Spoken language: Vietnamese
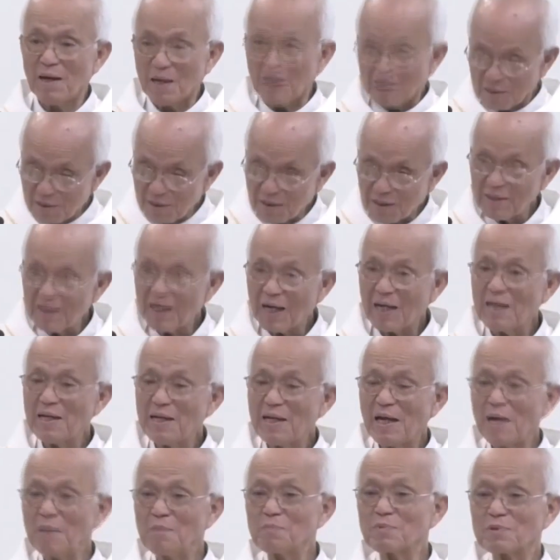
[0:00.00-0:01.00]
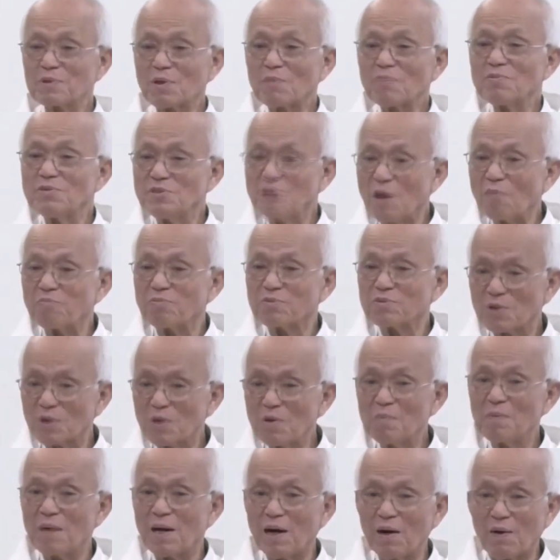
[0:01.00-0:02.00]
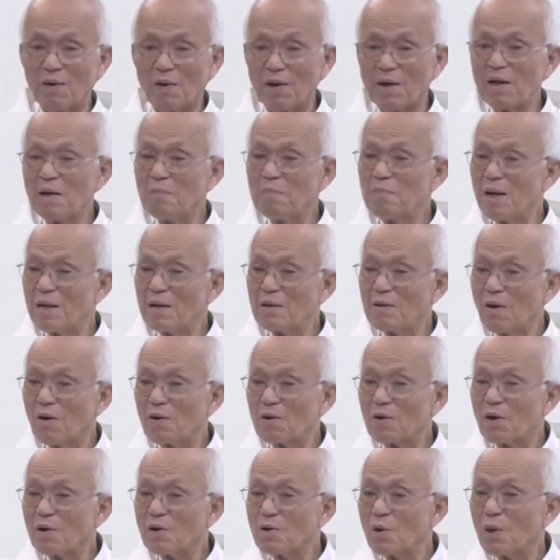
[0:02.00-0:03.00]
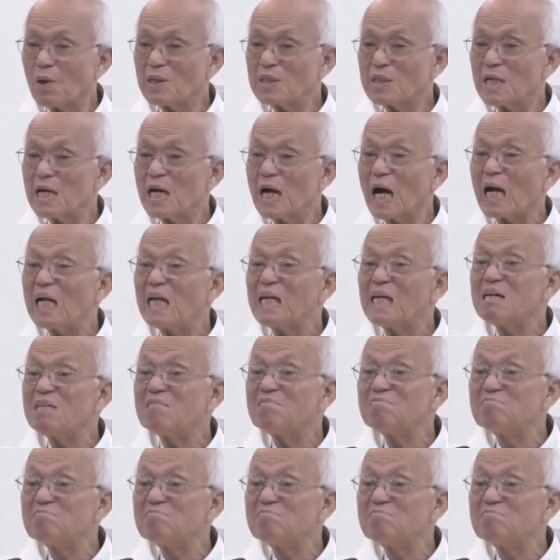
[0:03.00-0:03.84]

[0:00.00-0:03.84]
những anh em trong dòng thôi mà hỏi ở bên đó có nói tiếng Anh không?